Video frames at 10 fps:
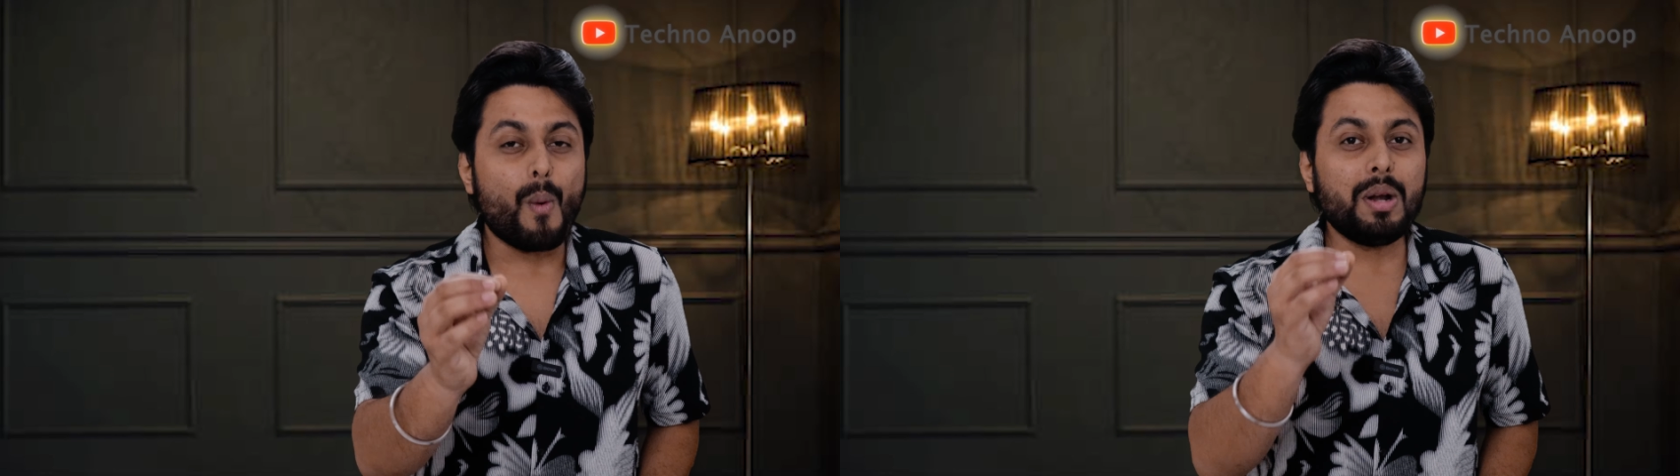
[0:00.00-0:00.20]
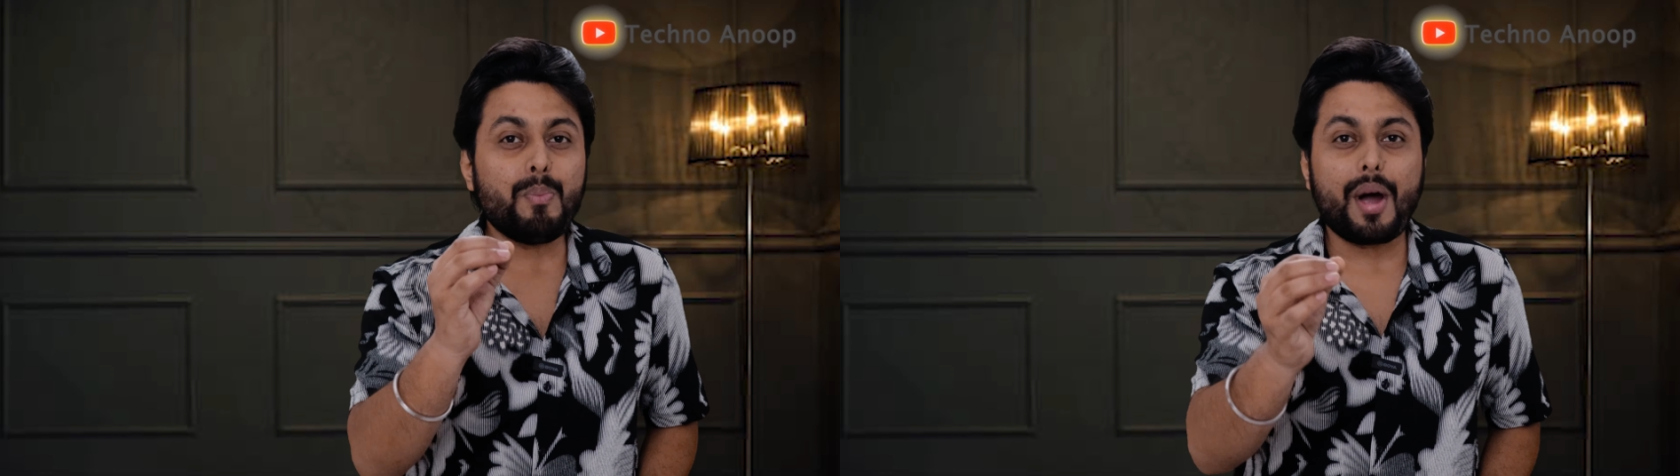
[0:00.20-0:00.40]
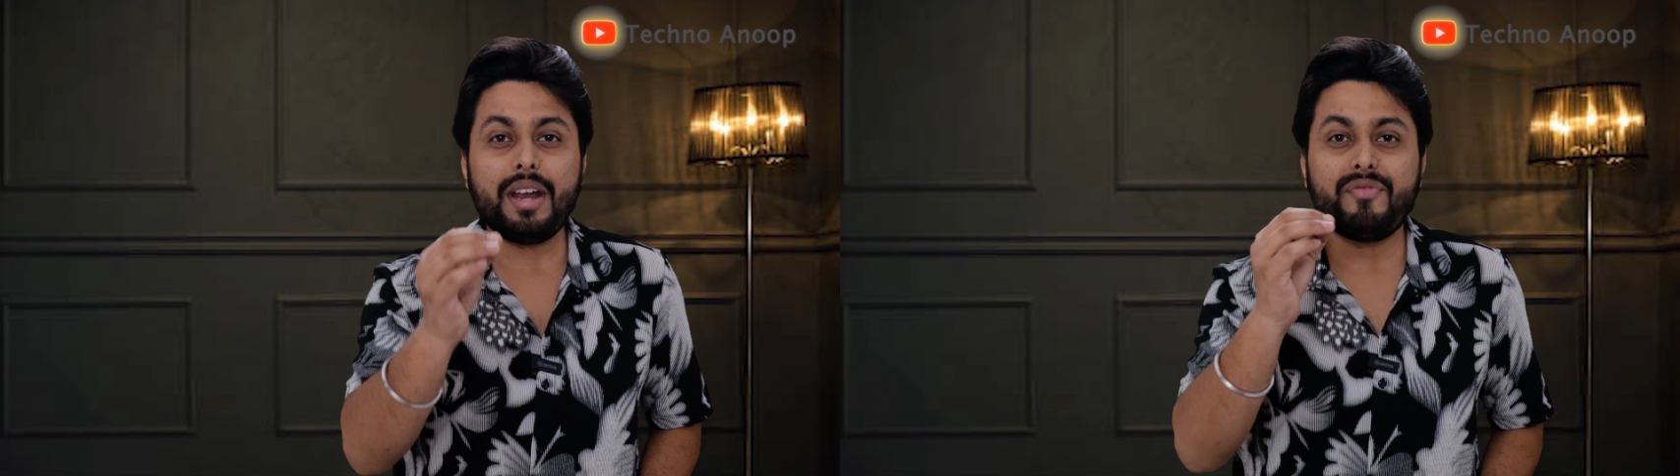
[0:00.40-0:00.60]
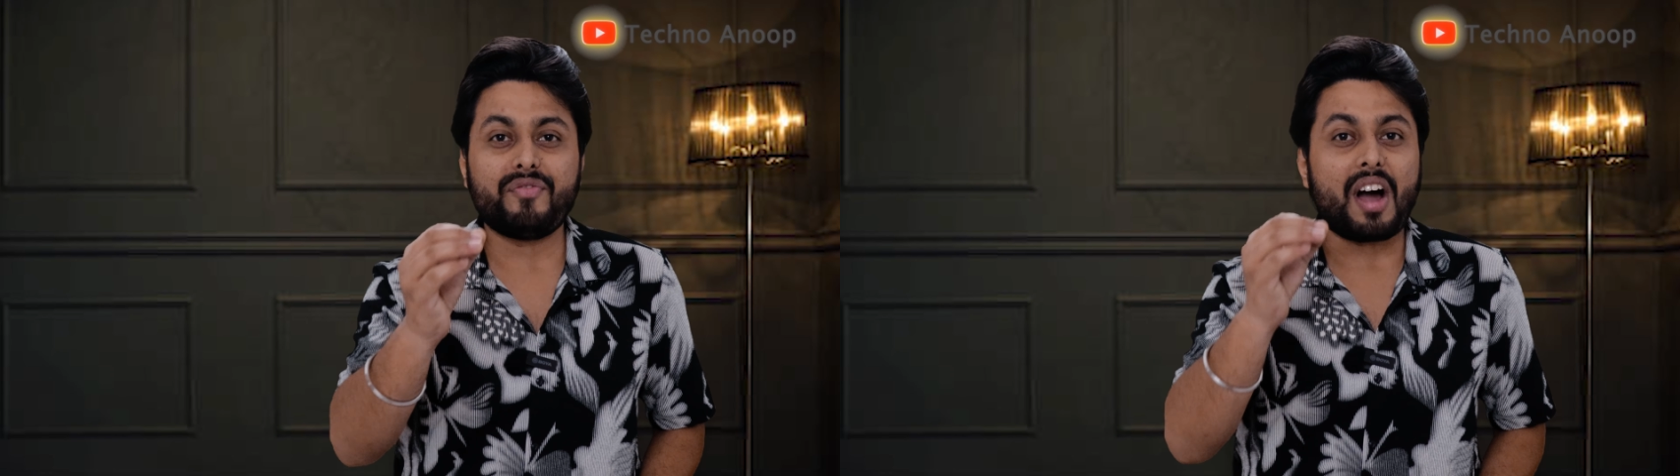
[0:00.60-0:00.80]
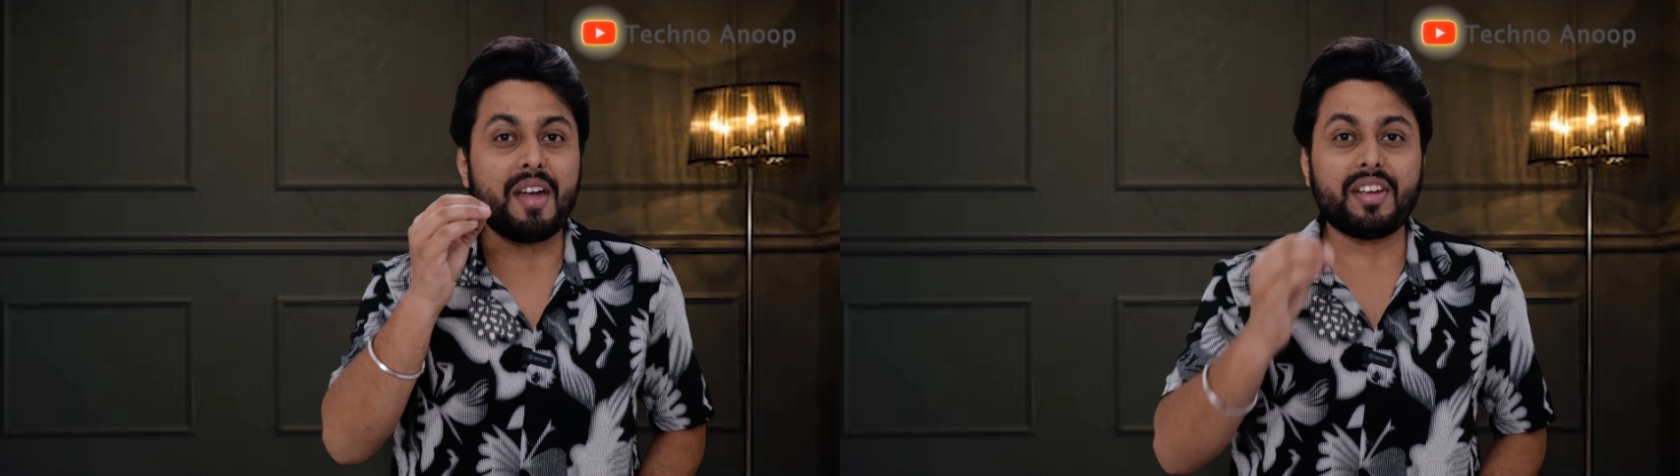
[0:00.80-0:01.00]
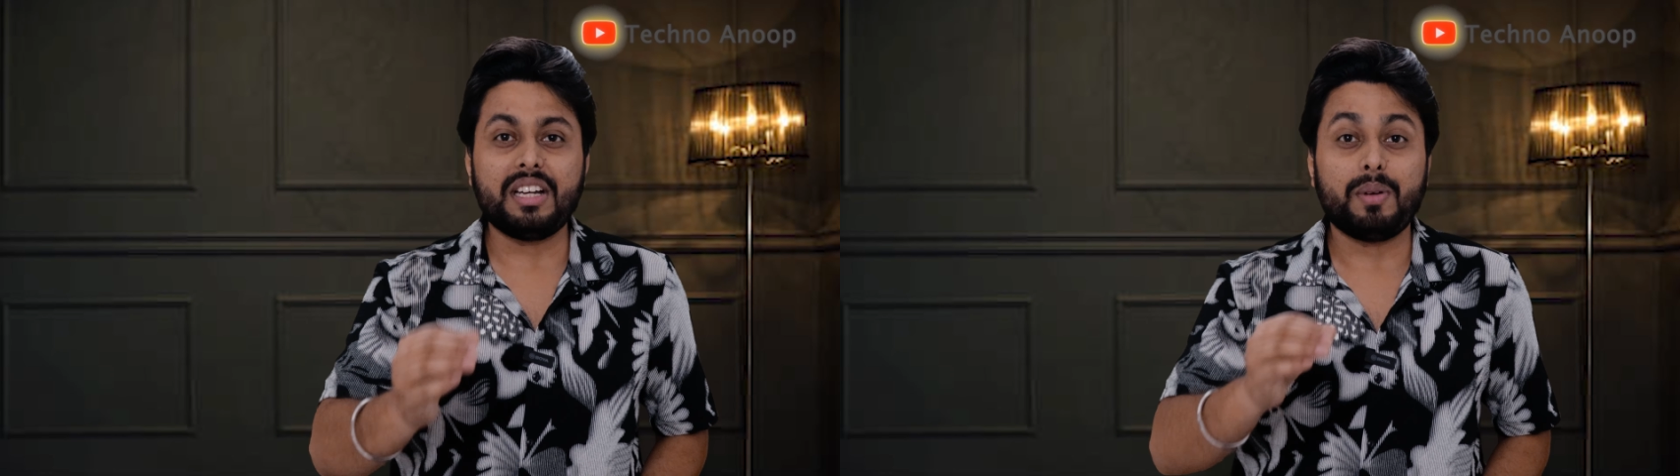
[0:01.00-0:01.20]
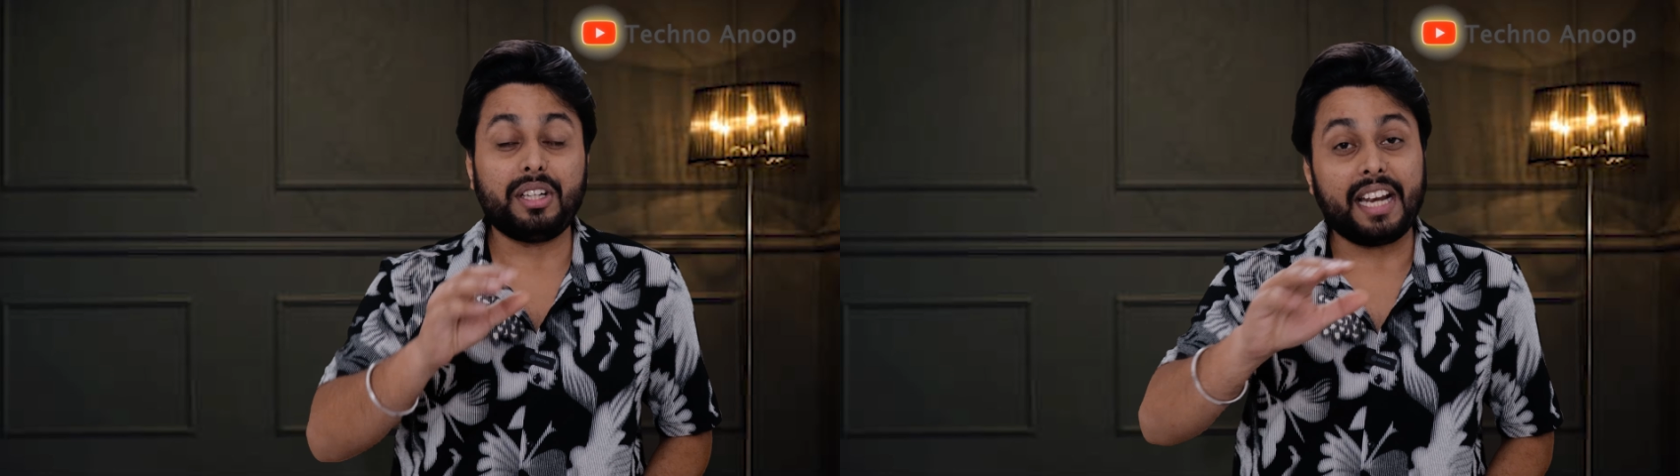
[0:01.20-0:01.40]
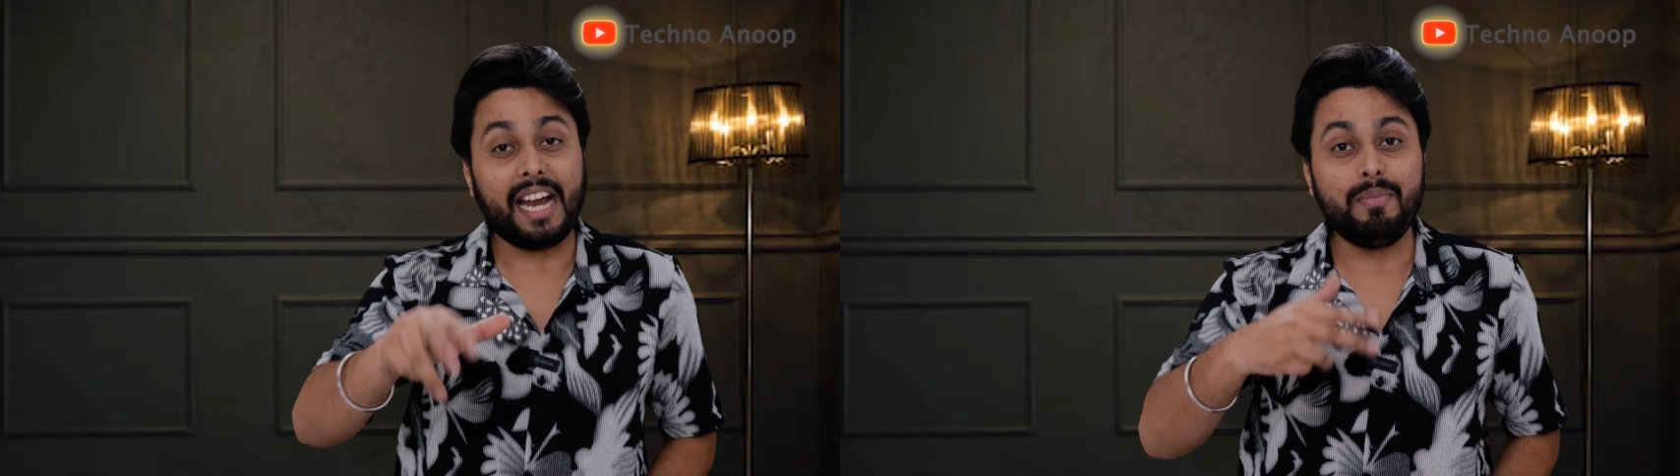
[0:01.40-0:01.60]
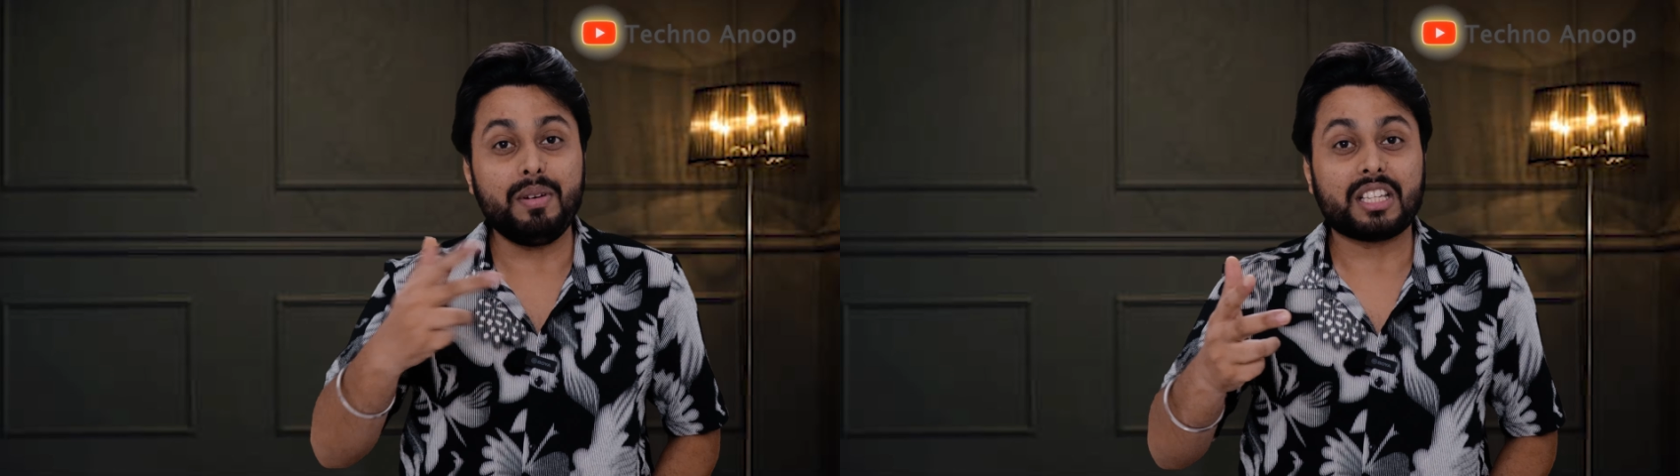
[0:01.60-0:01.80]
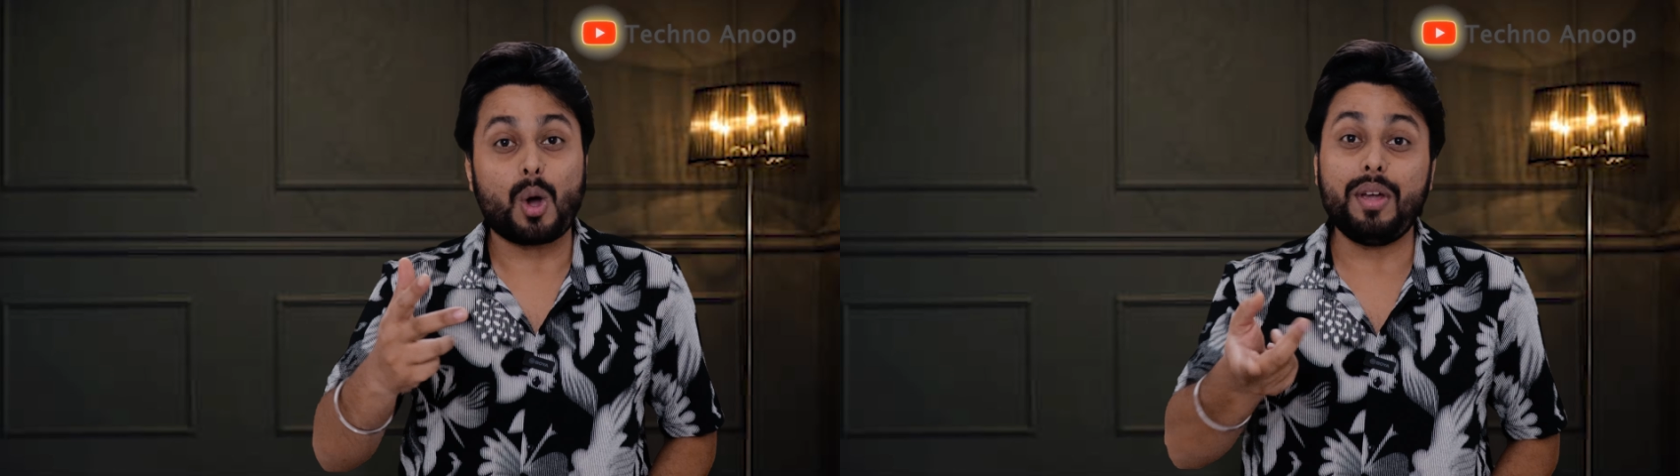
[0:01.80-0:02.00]
1.5 की डिस्प्ले
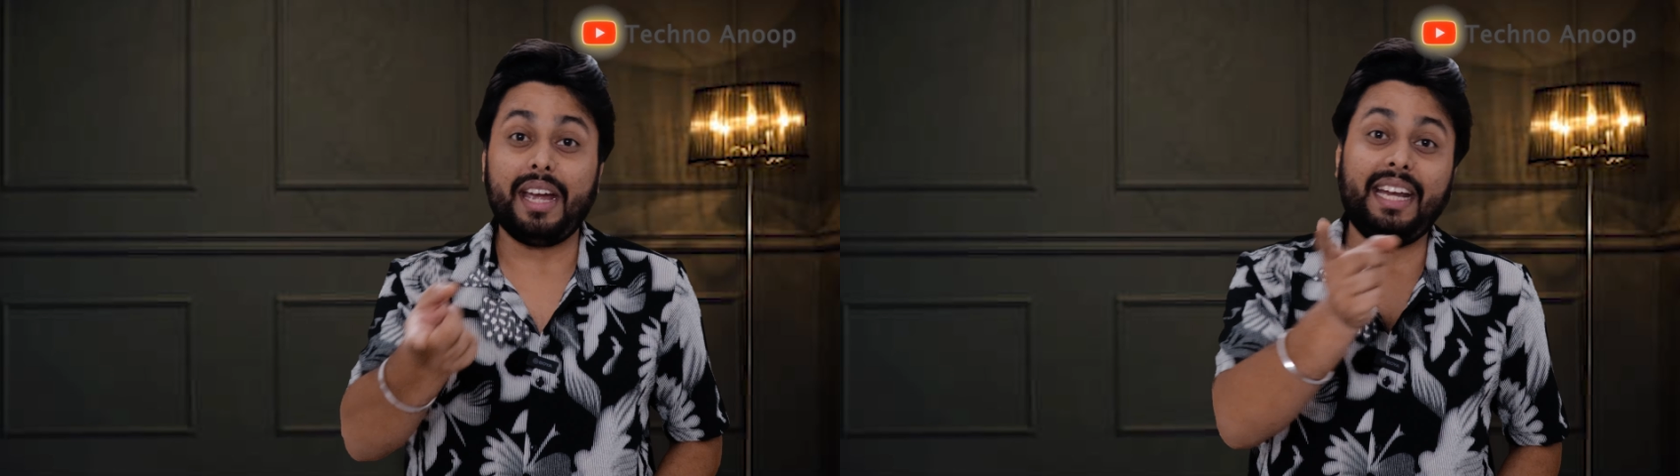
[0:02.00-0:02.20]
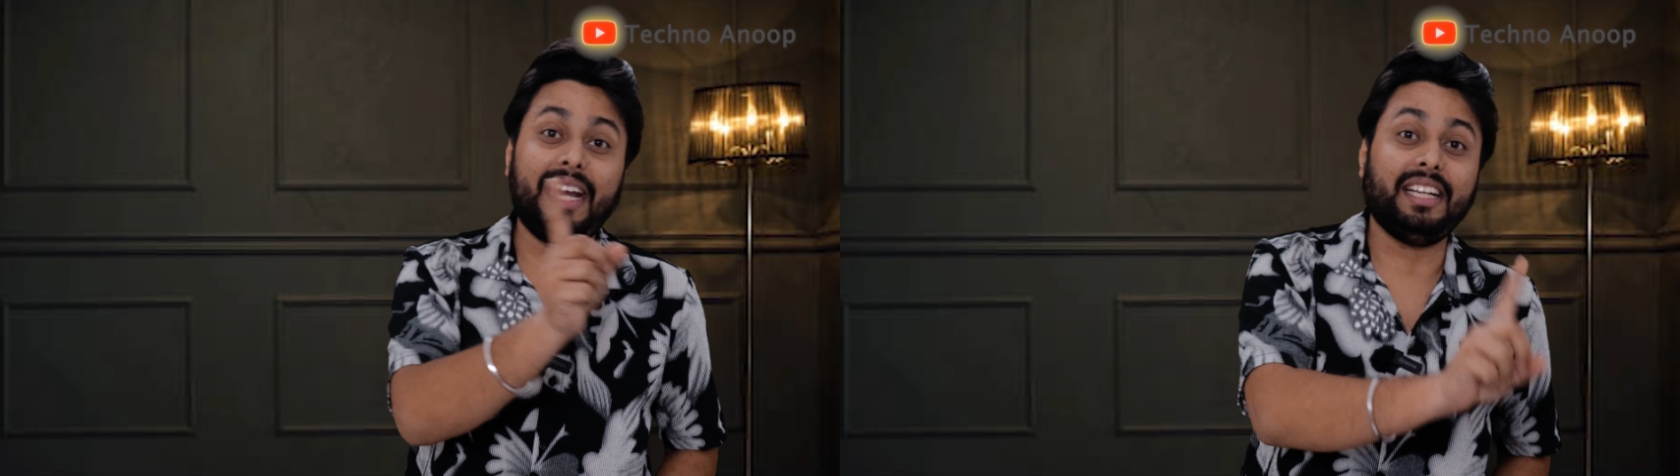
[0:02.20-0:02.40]
10 बिट्स को भी